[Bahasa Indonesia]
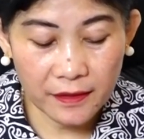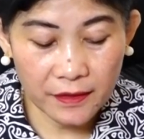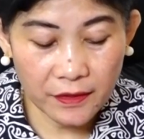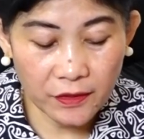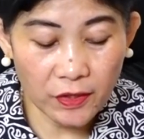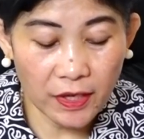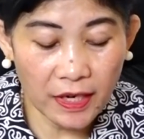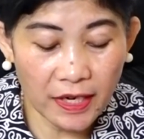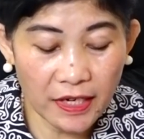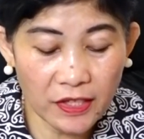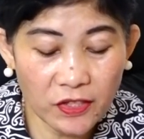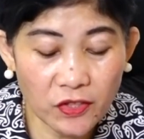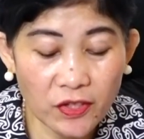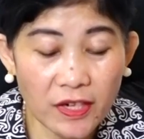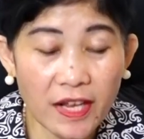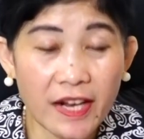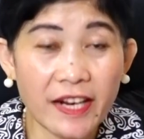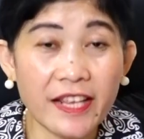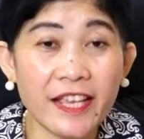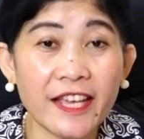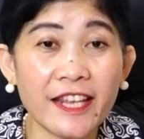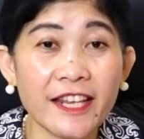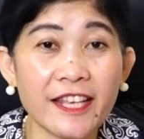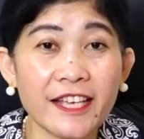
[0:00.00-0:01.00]

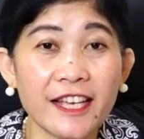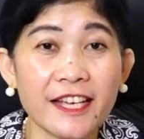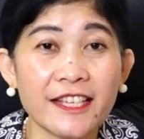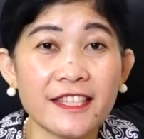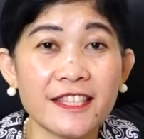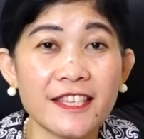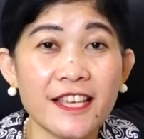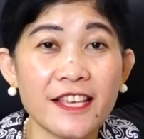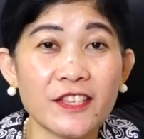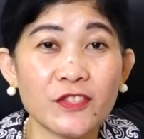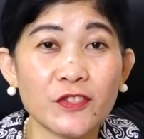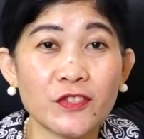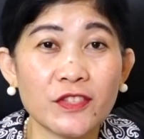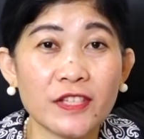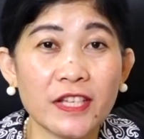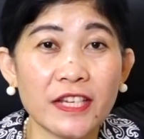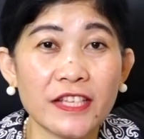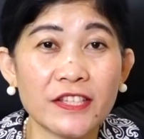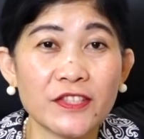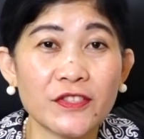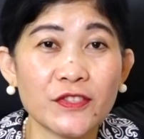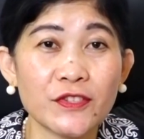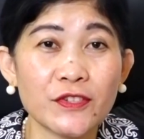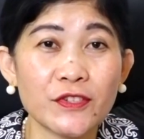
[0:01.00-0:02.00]
Saudara-saudari yang dikasih Yesus
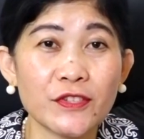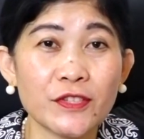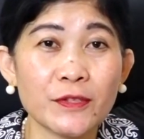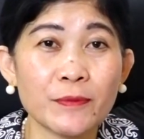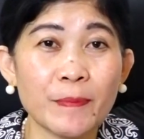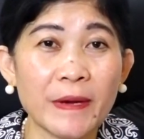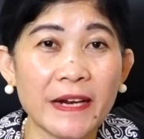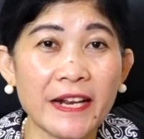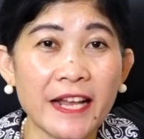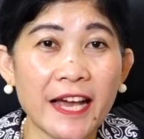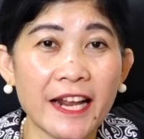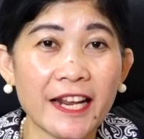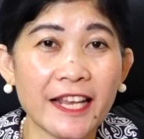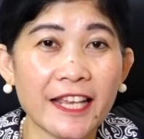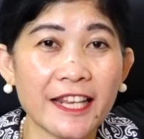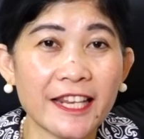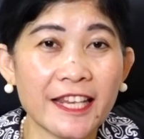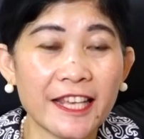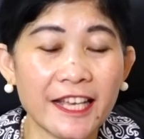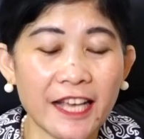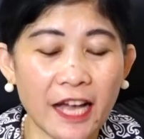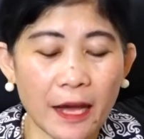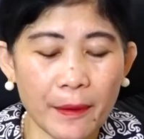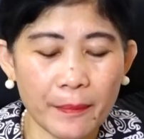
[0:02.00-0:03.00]
Kristus, pada hari
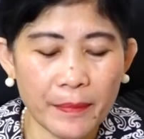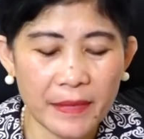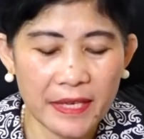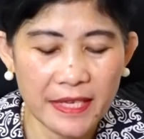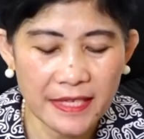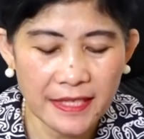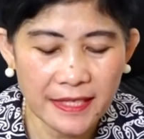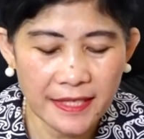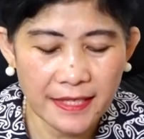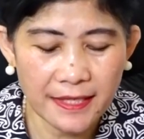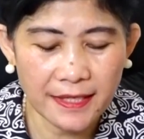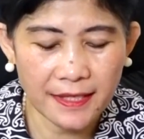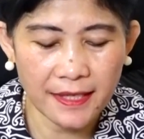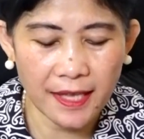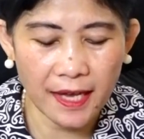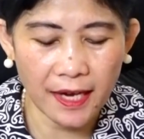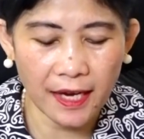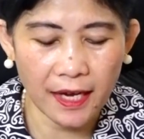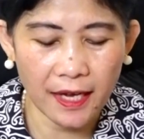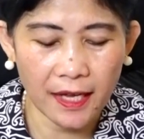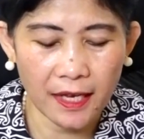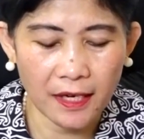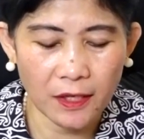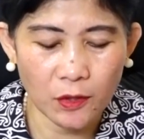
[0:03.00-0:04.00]
ini Kamis,
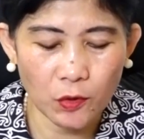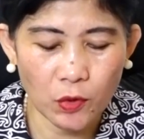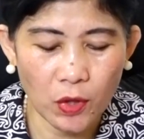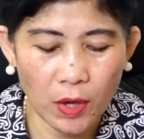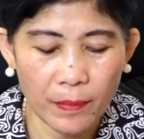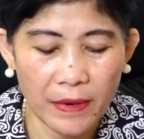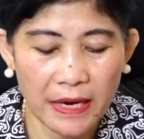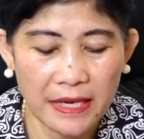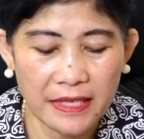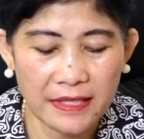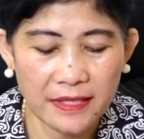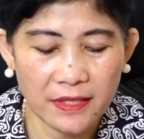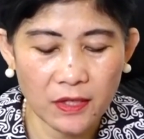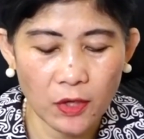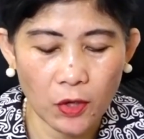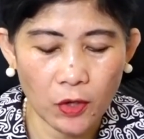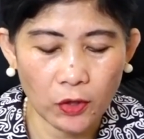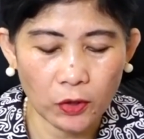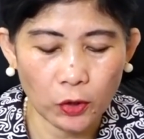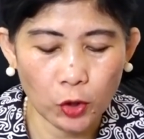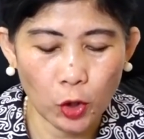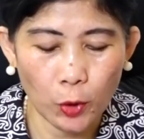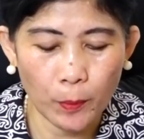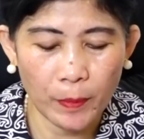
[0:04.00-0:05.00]
tanggal 12
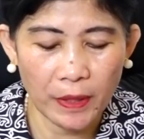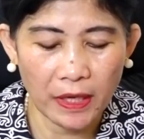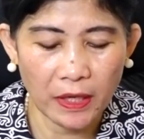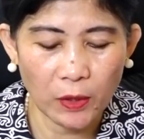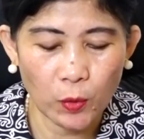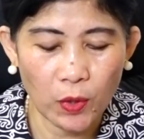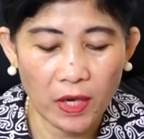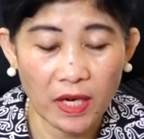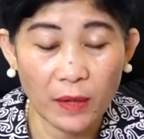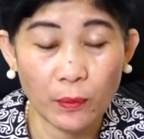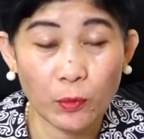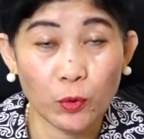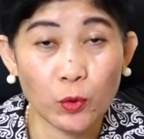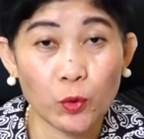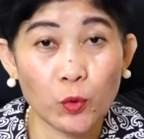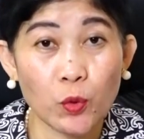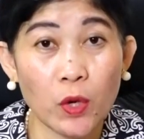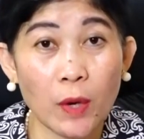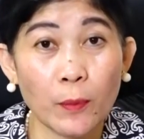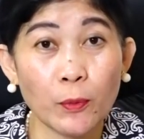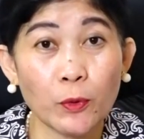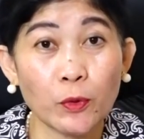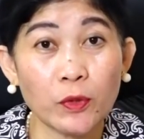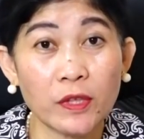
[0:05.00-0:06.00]
Oktober
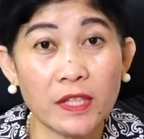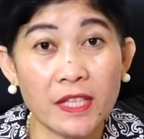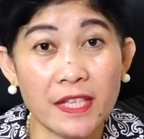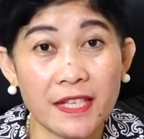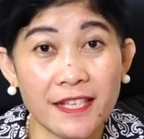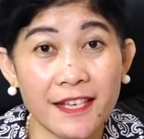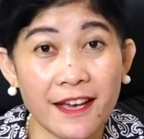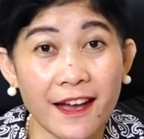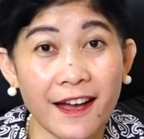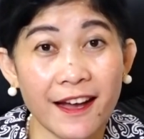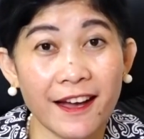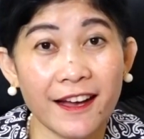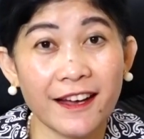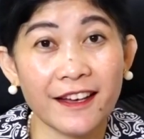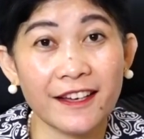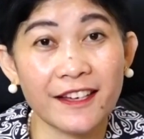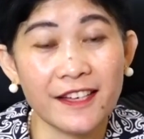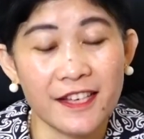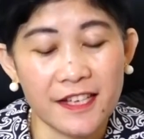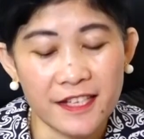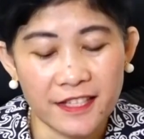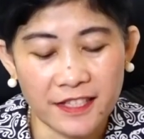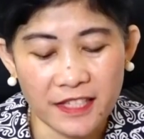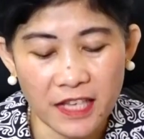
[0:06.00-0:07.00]
2023,
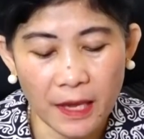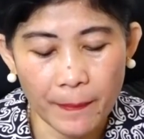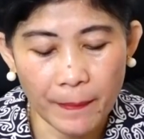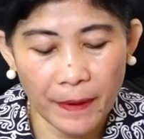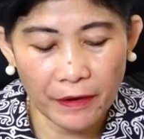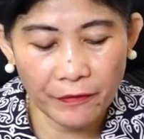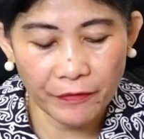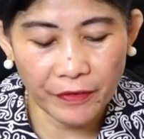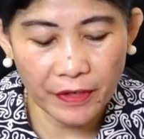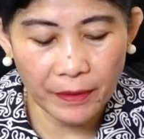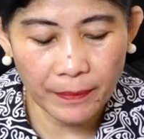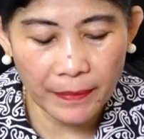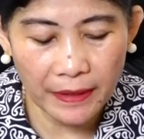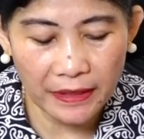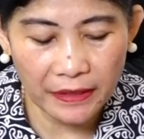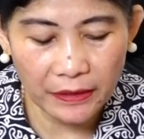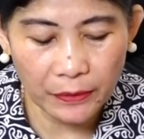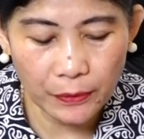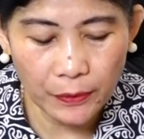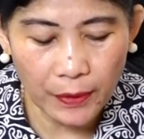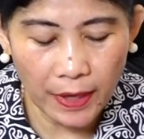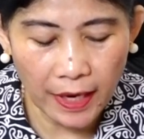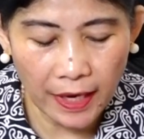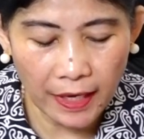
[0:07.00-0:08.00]
sapaan firman
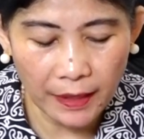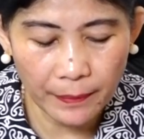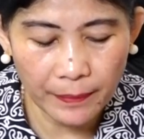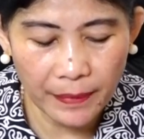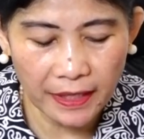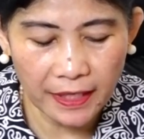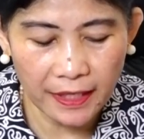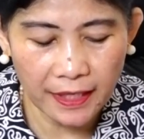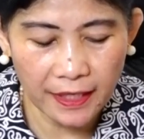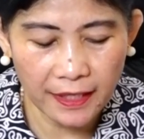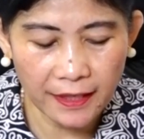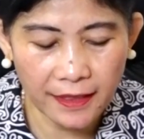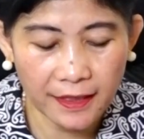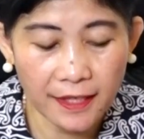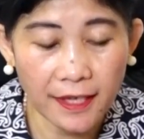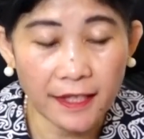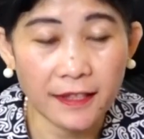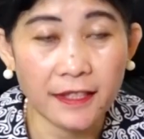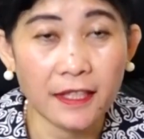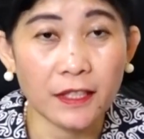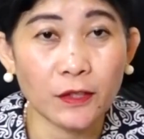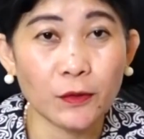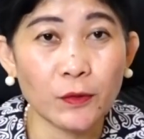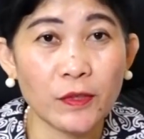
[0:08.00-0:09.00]
Tuhan bagi
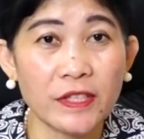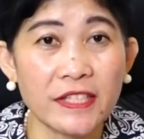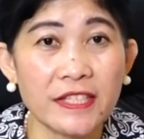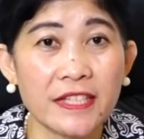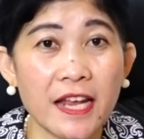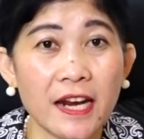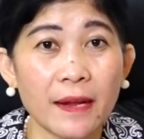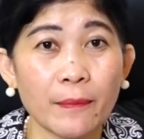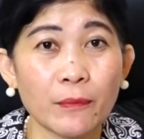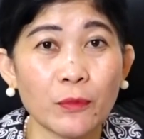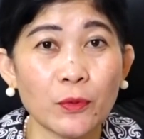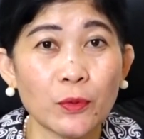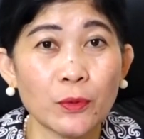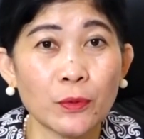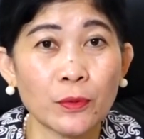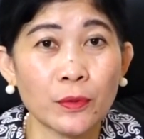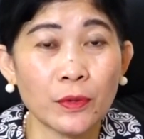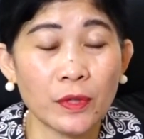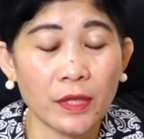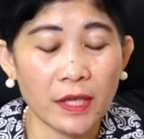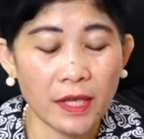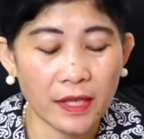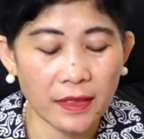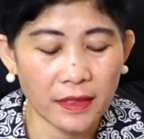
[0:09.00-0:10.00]
kita tertulis dalam
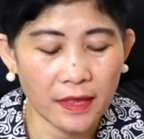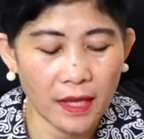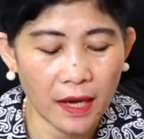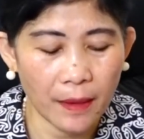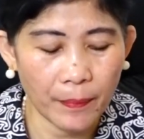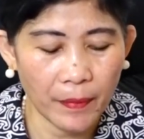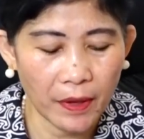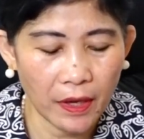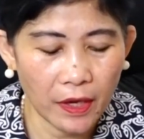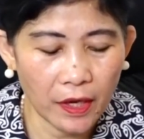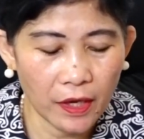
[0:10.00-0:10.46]
kitab